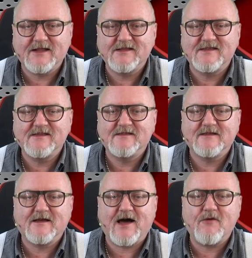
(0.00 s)
dann sind
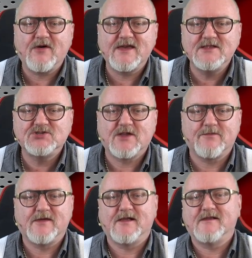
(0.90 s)
sie auch instabil.